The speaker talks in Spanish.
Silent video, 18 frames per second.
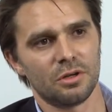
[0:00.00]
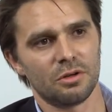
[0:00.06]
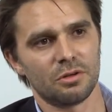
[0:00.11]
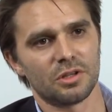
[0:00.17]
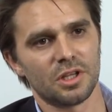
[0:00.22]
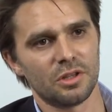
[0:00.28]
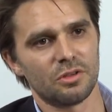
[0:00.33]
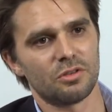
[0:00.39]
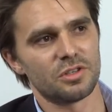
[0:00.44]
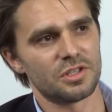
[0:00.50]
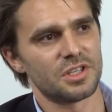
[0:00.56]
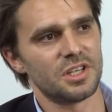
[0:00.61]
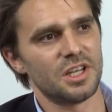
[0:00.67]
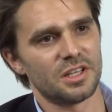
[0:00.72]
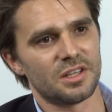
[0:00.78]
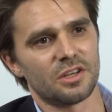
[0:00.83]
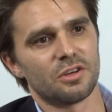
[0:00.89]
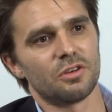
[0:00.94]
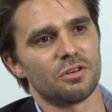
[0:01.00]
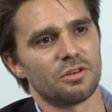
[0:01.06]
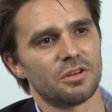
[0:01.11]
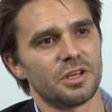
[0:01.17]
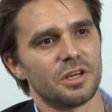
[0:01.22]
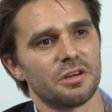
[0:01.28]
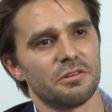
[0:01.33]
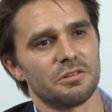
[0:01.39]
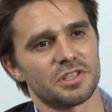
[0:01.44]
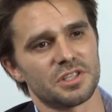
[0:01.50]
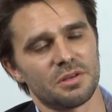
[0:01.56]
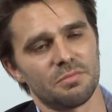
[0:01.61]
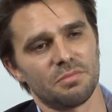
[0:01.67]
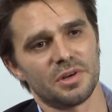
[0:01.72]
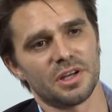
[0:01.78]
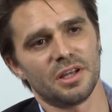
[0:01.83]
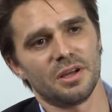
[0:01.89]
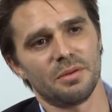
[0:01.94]
No tanto en tecnología que vayas
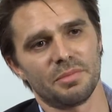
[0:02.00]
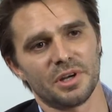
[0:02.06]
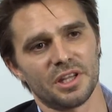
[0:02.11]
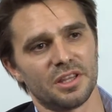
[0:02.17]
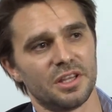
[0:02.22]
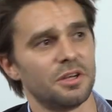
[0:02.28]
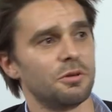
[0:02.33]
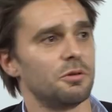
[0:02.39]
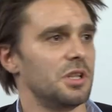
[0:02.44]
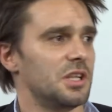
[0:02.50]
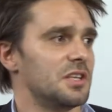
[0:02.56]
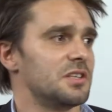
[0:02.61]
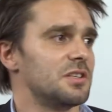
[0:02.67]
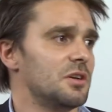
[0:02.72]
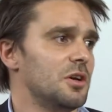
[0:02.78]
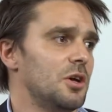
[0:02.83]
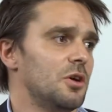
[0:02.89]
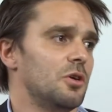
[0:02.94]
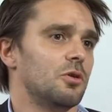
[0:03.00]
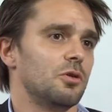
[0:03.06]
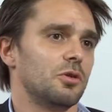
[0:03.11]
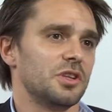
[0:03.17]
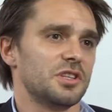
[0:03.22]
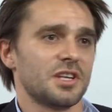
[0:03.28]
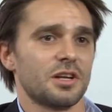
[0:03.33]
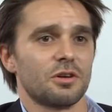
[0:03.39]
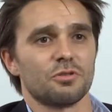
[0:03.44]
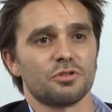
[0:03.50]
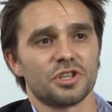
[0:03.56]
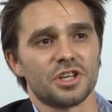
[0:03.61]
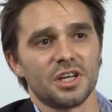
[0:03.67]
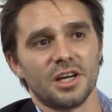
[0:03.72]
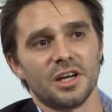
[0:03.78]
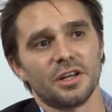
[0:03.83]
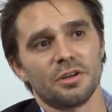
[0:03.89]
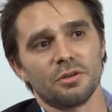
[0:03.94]
a aprender o, el o
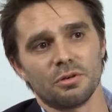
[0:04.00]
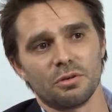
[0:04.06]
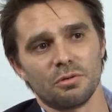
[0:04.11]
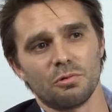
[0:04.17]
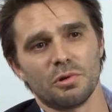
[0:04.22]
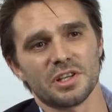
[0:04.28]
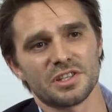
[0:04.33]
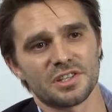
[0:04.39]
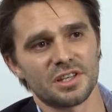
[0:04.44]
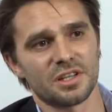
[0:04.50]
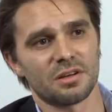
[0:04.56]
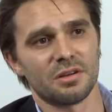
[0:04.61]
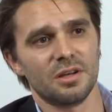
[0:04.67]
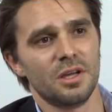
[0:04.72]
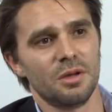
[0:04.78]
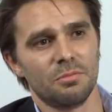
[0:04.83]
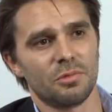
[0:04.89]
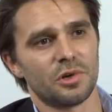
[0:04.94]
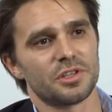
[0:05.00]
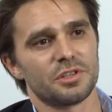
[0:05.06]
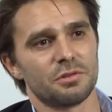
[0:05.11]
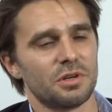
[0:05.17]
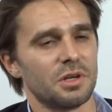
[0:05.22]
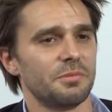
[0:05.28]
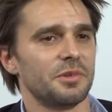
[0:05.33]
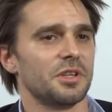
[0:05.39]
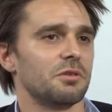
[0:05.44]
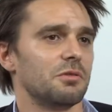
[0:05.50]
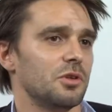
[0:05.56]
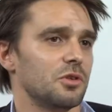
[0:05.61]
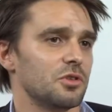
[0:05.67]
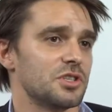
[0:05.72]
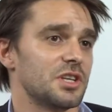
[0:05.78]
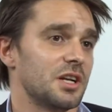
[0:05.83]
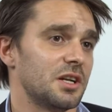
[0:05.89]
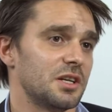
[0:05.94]
desarrollar o, o hacer, porque seguramente
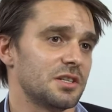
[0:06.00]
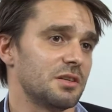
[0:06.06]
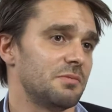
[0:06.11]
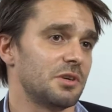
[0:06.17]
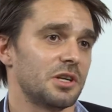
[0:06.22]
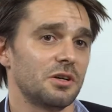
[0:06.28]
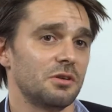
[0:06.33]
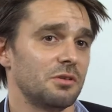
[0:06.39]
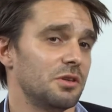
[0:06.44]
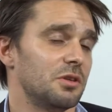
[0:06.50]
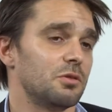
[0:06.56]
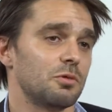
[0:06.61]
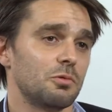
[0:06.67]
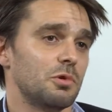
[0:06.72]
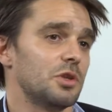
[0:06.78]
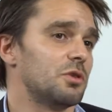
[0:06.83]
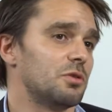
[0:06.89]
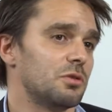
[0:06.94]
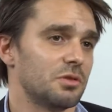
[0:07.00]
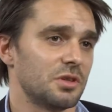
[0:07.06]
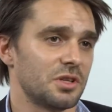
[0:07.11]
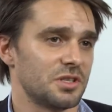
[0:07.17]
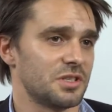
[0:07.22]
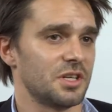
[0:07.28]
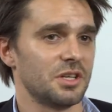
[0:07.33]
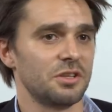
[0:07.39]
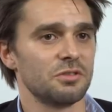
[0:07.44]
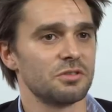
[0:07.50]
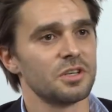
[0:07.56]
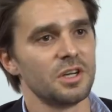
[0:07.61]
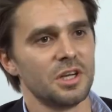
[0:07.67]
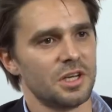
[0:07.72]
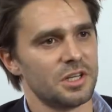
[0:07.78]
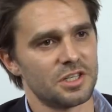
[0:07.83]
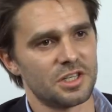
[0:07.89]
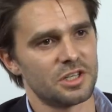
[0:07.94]
cuando salgas al mercado dentro de cuatro o tres años,
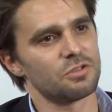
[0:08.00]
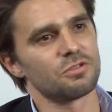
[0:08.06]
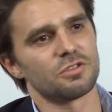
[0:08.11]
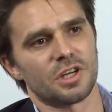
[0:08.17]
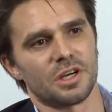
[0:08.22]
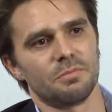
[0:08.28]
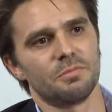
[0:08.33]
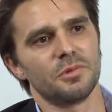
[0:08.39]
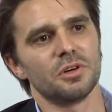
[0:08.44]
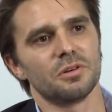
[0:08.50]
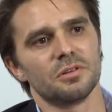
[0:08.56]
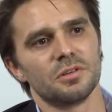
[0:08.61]
ya eso ya cambió.